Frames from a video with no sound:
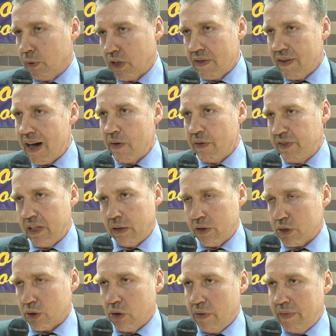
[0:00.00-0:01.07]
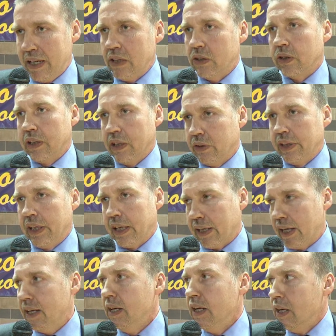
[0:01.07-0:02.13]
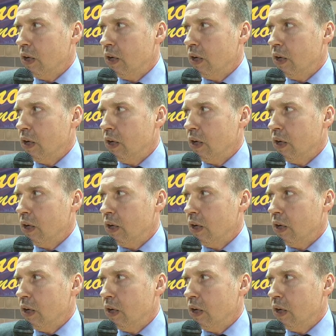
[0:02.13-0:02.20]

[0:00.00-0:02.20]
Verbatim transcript: potevamo fino a questo momento e devo dire che